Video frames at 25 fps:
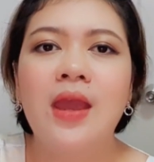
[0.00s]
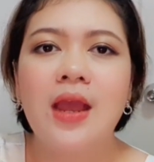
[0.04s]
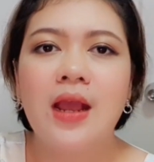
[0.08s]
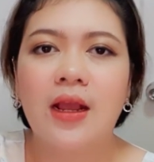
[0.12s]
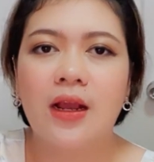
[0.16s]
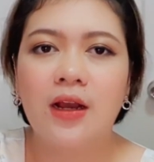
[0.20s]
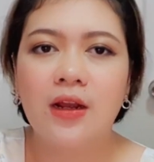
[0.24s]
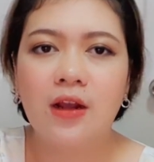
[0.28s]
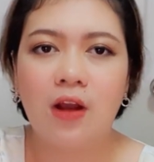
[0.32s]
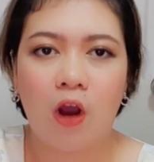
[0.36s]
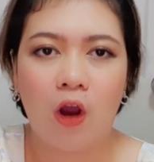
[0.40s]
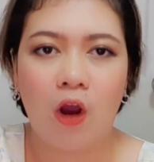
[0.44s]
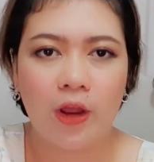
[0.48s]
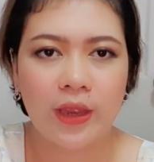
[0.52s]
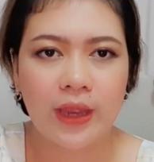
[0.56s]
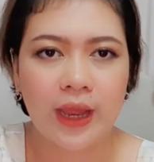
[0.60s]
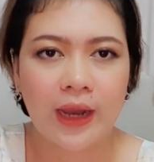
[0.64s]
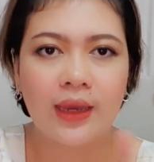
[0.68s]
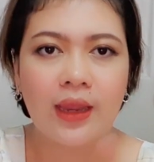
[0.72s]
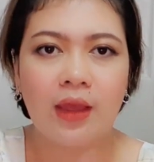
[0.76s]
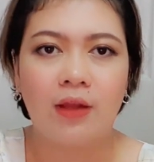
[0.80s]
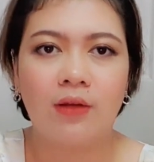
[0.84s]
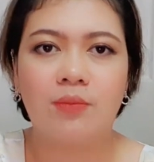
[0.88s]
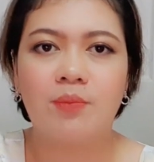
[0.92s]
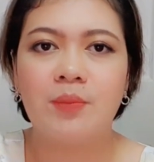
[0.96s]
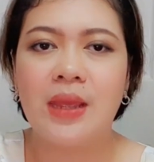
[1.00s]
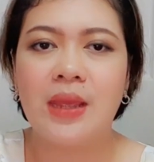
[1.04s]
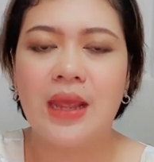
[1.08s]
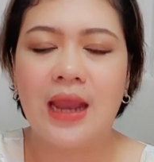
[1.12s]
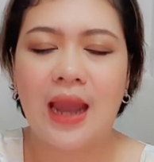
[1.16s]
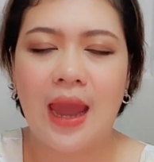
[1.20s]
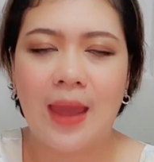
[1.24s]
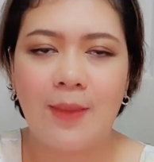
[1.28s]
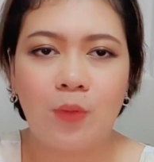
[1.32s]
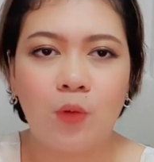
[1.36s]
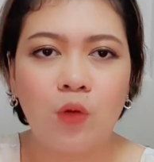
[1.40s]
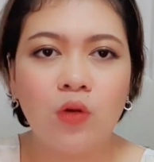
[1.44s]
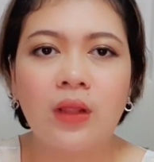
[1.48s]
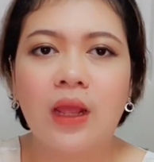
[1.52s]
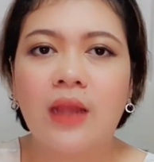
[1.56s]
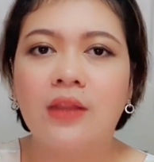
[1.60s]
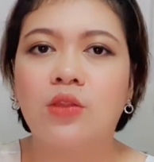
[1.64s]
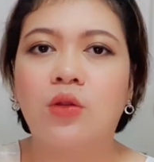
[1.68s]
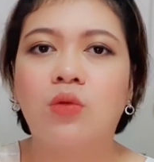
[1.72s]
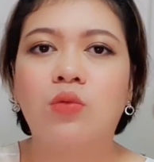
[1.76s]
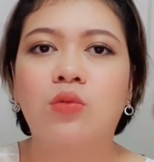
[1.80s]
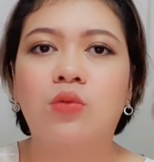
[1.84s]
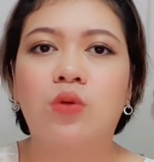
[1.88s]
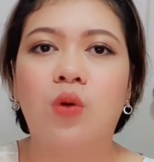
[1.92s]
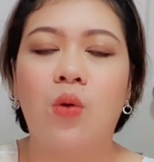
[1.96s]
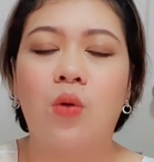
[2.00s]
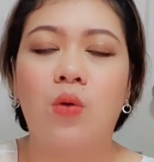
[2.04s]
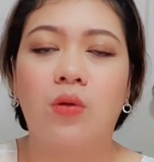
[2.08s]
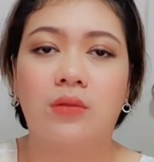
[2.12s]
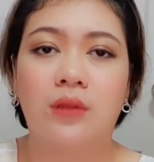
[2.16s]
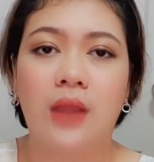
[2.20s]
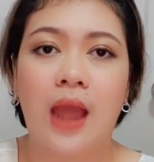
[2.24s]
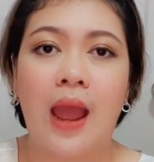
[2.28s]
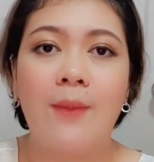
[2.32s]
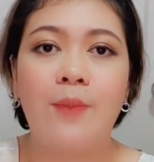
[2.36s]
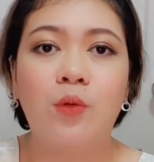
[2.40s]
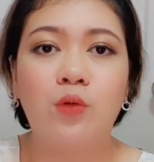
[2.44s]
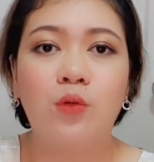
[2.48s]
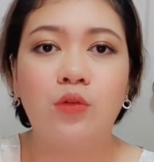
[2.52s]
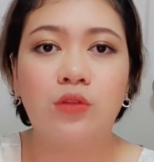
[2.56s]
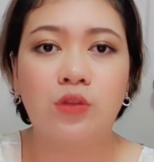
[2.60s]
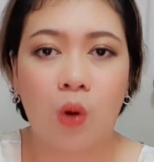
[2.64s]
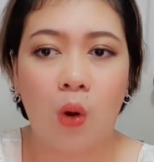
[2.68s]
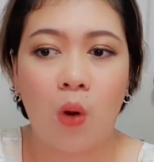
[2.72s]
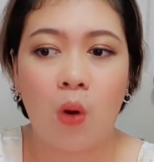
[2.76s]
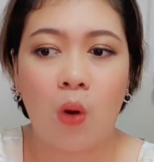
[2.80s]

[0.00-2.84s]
คือขออย่างเดียวมีอะไรพูดกันตรงๆถ้าพูดตรง